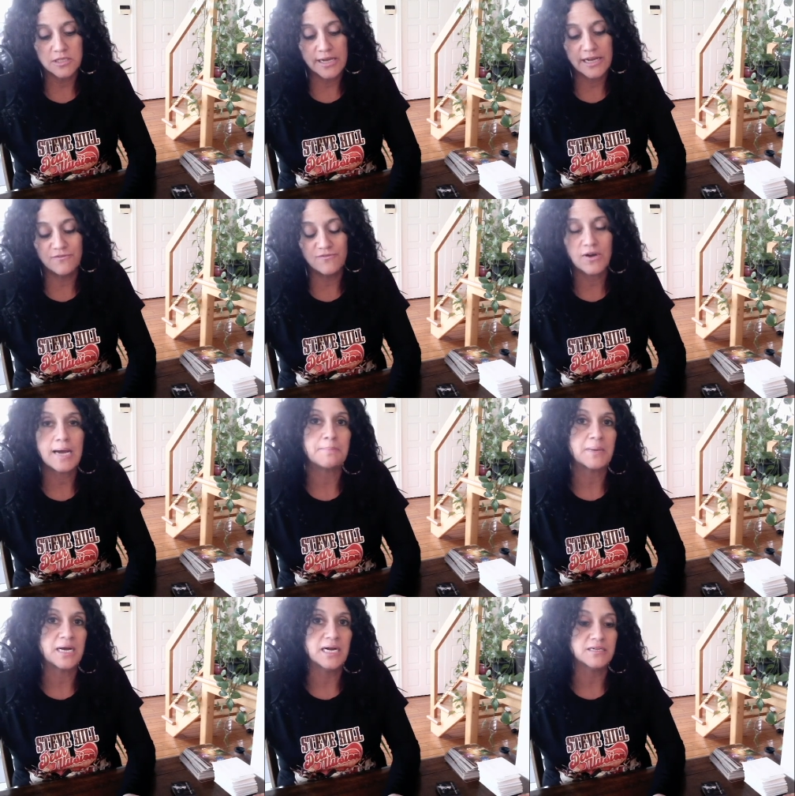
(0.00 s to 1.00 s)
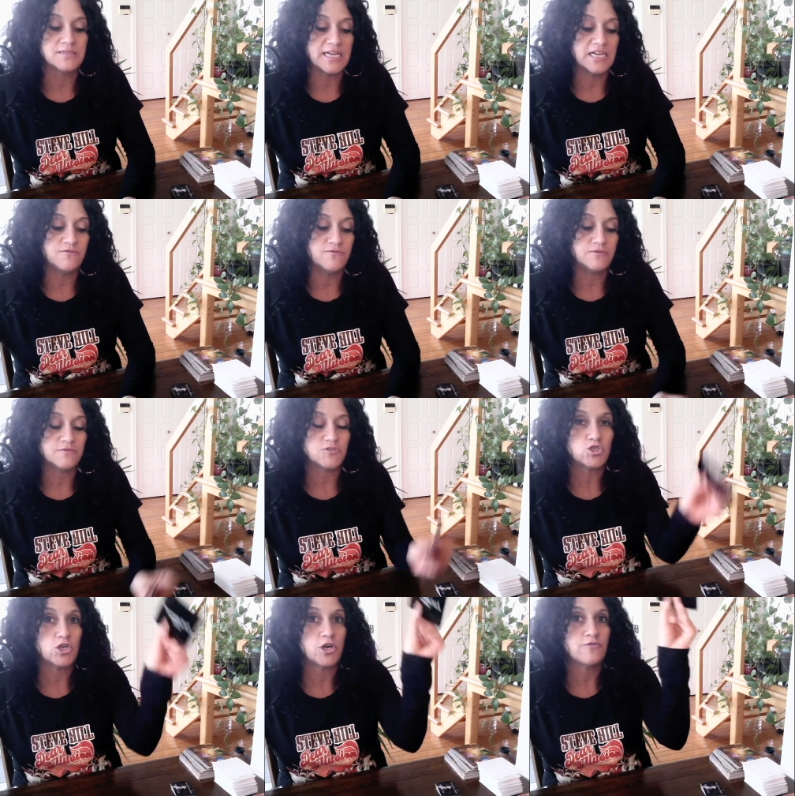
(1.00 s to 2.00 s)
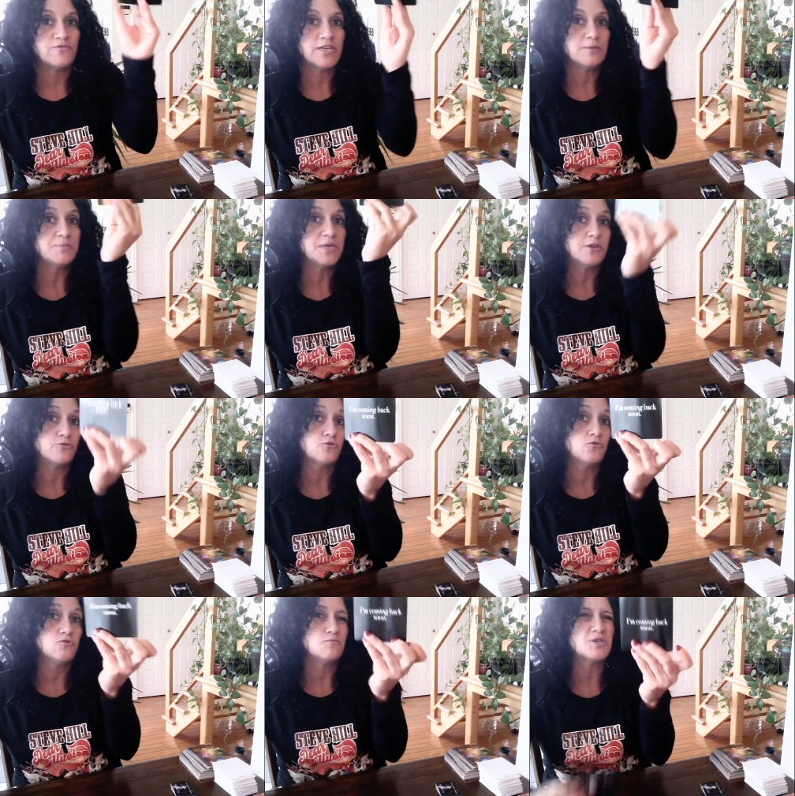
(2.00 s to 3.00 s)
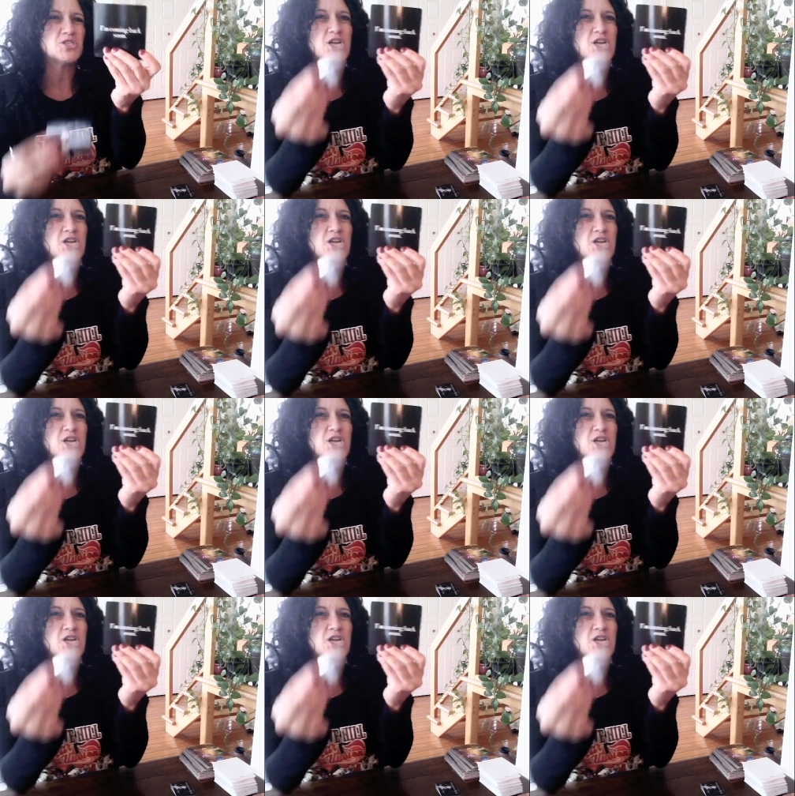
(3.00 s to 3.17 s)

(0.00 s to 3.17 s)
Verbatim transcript: Elle va apprendre, elle je reviens bientôt, ben, j'ai